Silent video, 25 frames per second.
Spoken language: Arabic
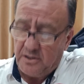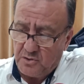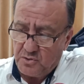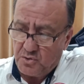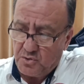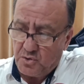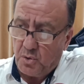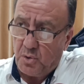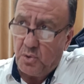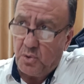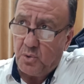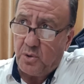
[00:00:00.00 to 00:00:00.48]

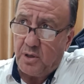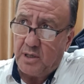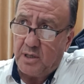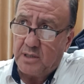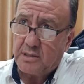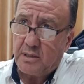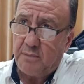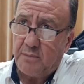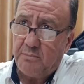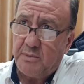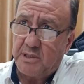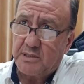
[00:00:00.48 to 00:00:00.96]

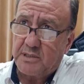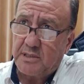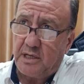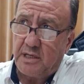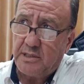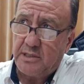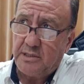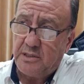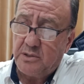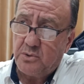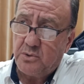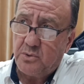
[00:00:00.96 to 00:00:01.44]
جلها تم
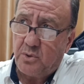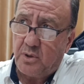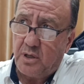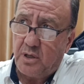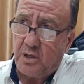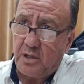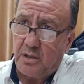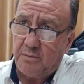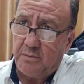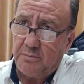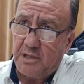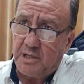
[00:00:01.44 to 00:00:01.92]

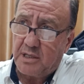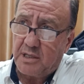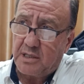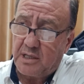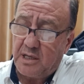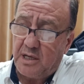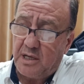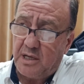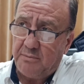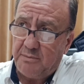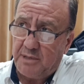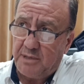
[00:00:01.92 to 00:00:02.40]
تحييدها
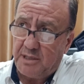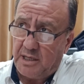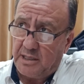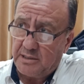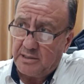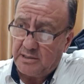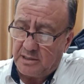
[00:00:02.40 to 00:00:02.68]
بالكامل